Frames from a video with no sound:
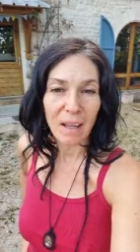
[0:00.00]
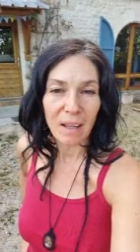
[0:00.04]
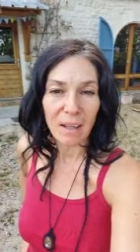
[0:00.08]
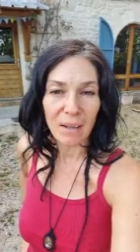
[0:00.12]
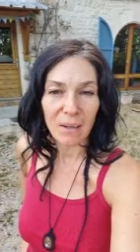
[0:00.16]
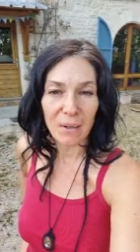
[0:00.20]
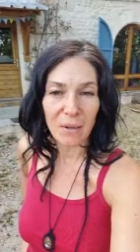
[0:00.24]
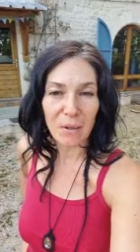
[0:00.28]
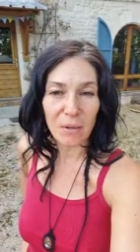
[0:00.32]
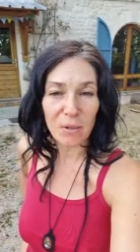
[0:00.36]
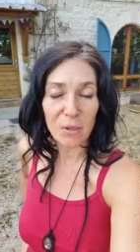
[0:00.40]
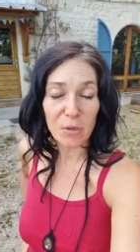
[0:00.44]

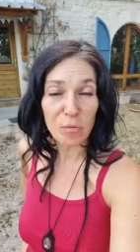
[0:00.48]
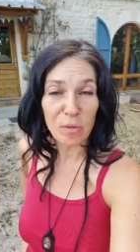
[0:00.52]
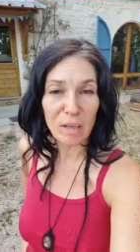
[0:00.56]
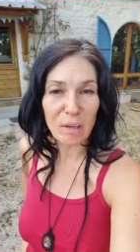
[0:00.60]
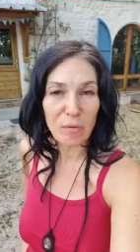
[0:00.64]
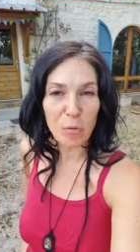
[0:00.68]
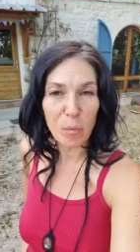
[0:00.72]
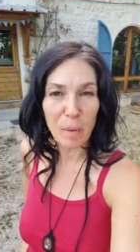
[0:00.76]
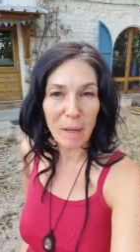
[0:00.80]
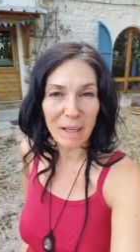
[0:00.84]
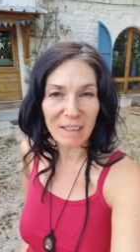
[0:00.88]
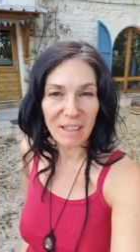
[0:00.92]
Euh, je
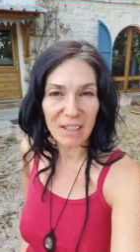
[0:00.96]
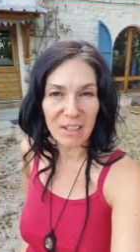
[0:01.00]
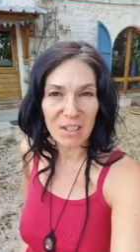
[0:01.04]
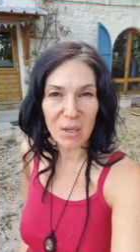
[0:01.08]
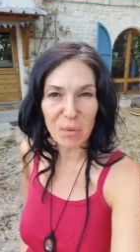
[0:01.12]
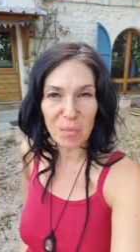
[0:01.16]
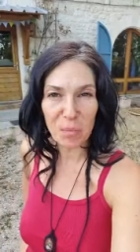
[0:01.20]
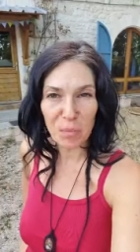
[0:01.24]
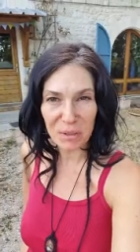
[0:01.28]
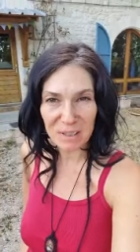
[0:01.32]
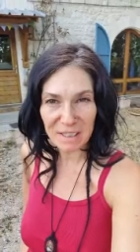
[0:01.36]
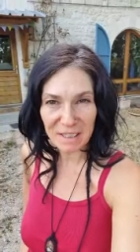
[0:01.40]
voulais vous partager
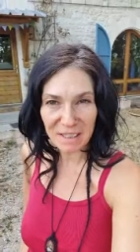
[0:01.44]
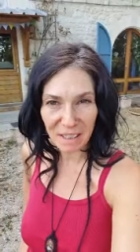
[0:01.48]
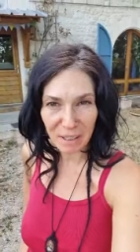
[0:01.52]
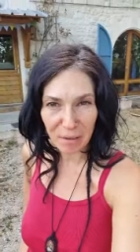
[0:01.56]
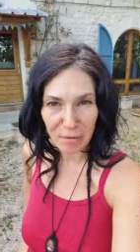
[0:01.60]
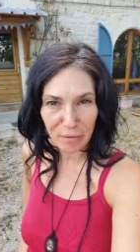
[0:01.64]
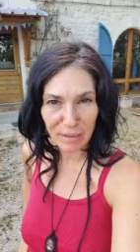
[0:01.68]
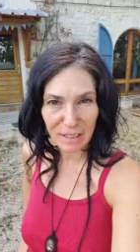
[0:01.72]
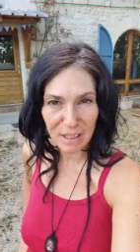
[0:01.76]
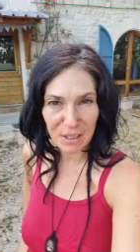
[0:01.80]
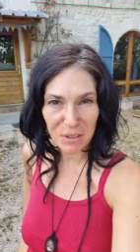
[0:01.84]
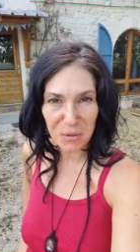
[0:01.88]
une petite
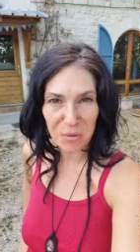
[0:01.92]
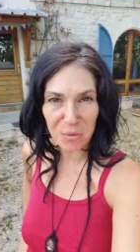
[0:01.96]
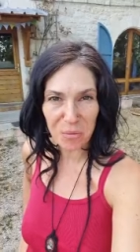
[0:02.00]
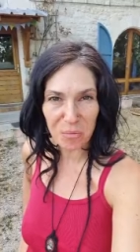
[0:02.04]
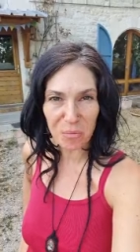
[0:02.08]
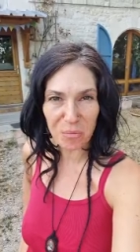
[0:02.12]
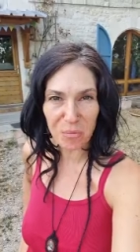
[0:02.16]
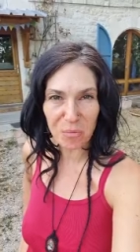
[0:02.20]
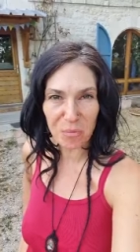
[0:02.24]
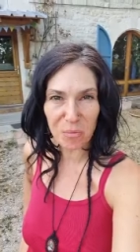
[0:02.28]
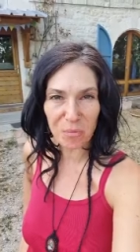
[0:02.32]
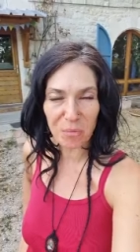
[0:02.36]

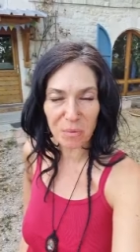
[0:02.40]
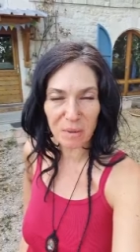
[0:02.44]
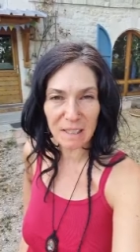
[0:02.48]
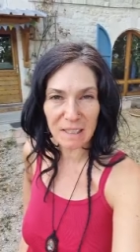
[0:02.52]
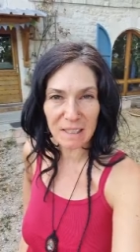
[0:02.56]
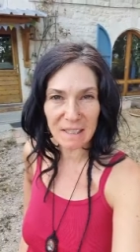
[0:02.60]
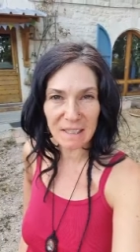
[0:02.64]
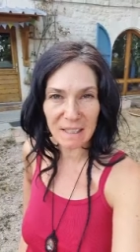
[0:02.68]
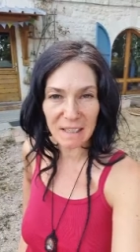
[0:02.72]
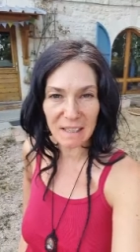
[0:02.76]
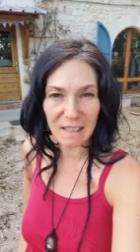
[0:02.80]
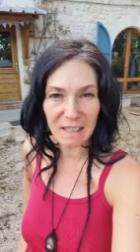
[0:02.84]
réflexion
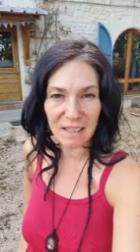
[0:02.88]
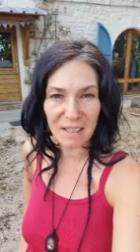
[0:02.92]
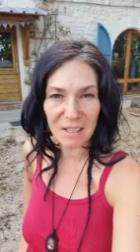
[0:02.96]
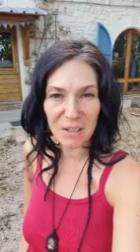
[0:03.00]
qui est